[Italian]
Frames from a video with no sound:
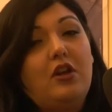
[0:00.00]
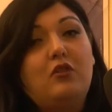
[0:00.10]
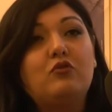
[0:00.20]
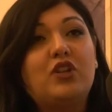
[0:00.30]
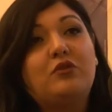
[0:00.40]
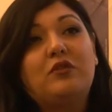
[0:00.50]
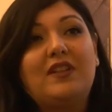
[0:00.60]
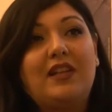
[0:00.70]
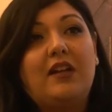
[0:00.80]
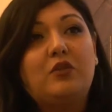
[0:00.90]
Un certo
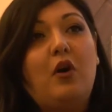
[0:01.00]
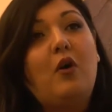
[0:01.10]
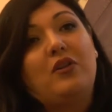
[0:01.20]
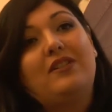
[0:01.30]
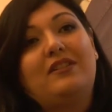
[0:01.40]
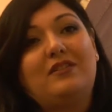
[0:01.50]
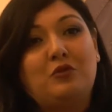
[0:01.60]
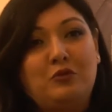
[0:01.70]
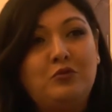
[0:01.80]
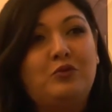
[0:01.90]
degrado
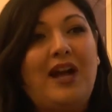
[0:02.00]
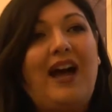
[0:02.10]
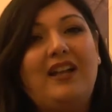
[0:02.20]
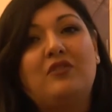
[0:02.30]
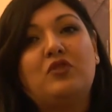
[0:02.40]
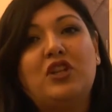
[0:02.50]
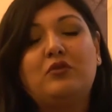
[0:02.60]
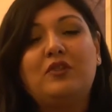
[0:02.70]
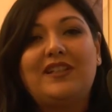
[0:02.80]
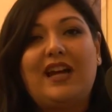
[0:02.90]
o culturale, un
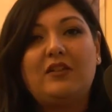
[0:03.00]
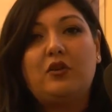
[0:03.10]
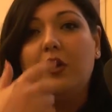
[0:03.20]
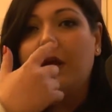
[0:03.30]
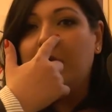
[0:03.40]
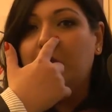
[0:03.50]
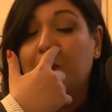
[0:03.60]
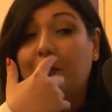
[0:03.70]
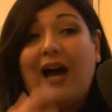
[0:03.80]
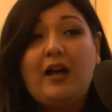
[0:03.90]
certo degrado
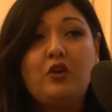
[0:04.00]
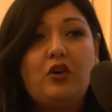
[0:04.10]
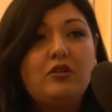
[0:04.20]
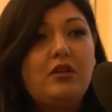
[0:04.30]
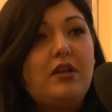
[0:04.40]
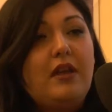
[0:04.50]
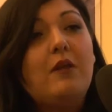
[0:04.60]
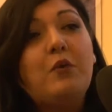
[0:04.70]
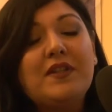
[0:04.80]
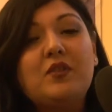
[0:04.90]
urbano e
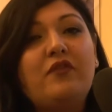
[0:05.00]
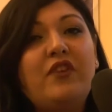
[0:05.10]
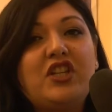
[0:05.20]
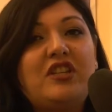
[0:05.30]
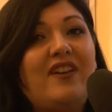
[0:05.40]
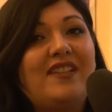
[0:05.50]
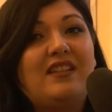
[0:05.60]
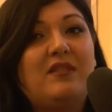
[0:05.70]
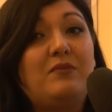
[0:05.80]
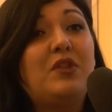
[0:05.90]
questo invece deve
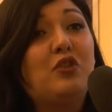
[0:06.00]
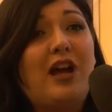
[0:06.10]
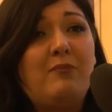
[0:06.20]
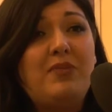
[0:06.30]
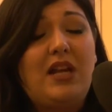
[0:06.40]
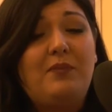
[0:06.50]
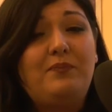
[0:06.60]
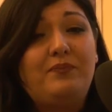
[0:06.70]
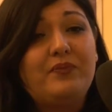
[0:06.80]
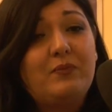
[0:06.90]
essere migliorabile,
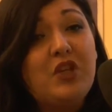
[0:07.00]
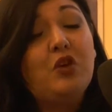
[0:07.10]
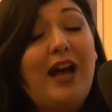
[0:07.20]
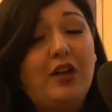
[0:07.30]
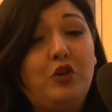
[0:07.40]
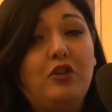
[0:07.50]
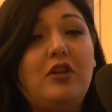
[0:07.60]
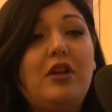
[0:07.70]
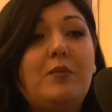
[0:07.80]
migliorato,